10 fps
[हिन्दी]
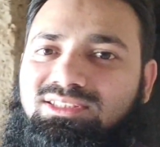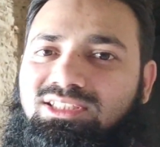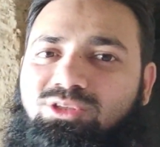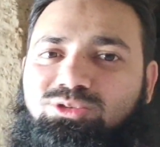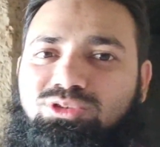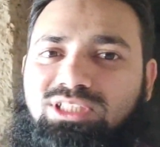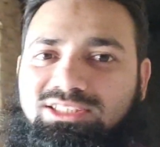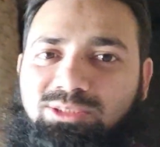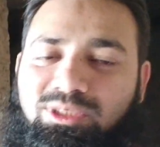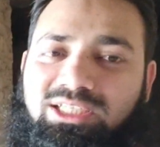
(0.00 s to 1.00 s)
ये लोग
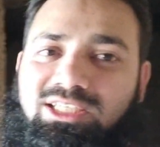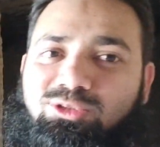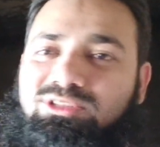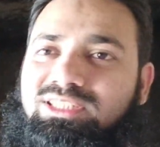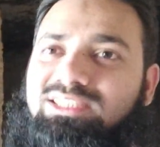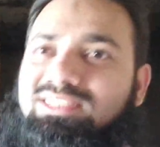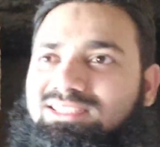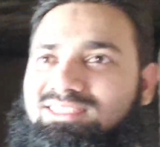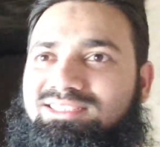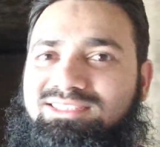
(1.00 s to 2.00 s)
दुनिया से परे लोग थे
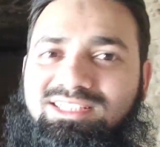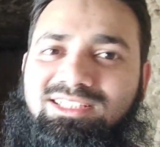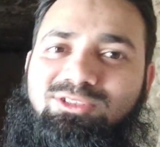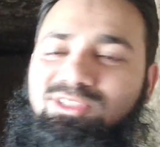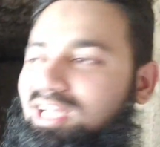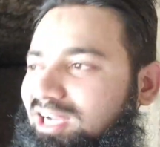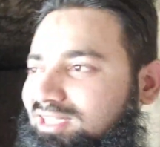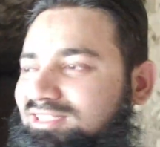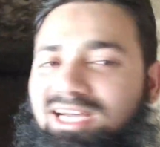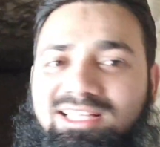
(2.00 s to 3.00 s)
इसीलिए लोग यहाँ
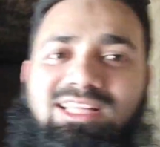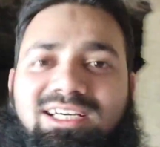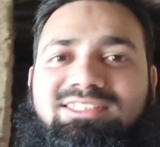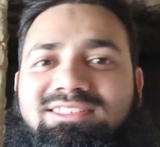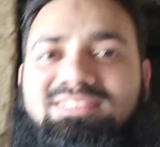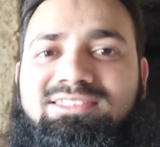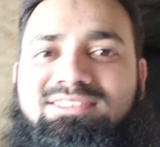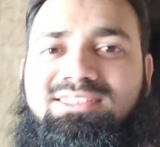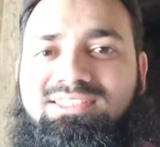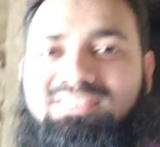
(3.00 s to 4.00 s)
के ध्यान लगाते थे
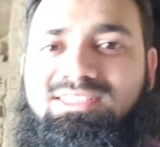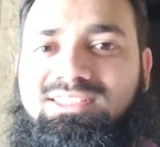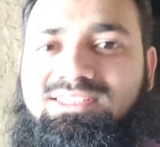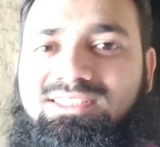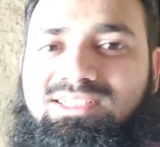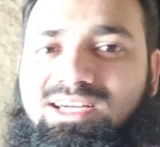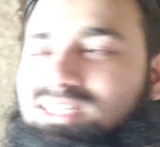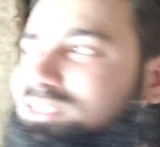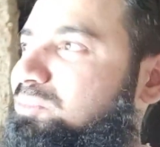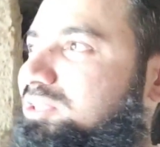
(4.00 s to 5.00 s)

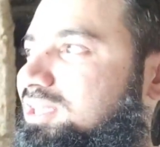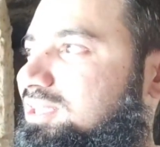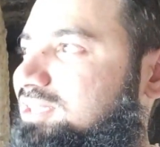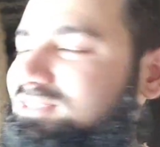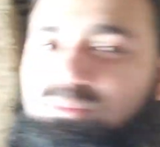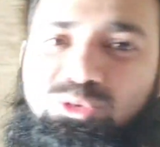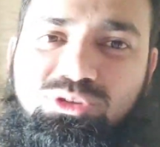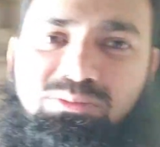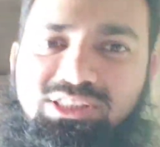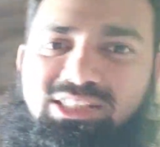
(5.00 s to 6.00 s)
खाने पीने के लिए सब
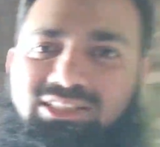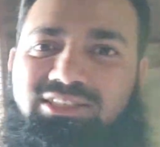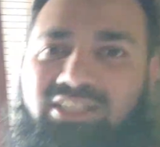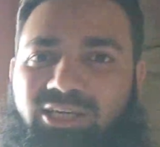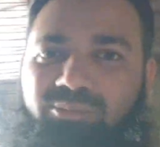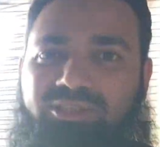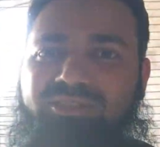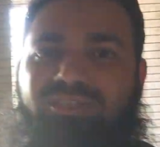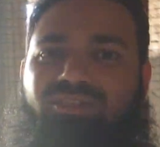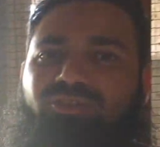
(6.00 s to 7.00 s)
कुछ मिल जाता था यहाँ पर
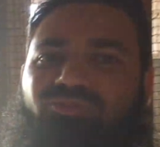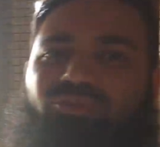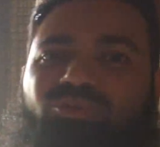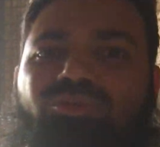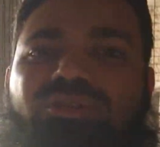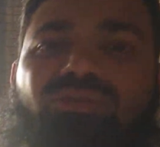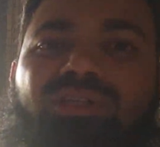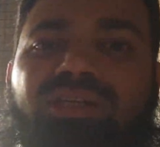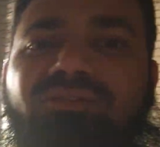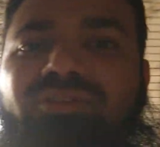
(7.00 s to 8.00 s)
फ्रूट्स
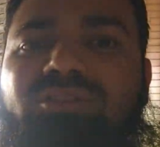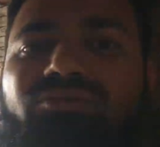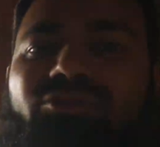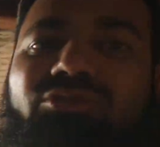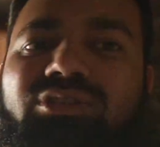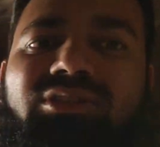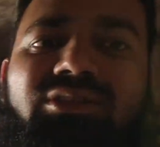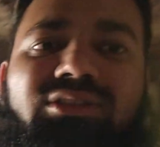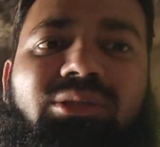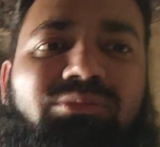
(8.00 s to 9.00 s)
वगैरह फल फ्रूट्स
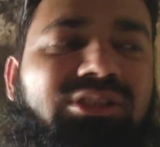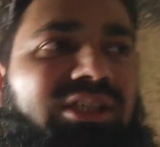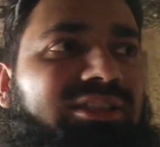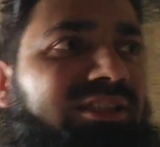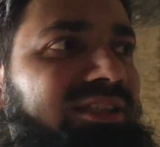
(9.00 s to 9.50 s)
सब मिल जाते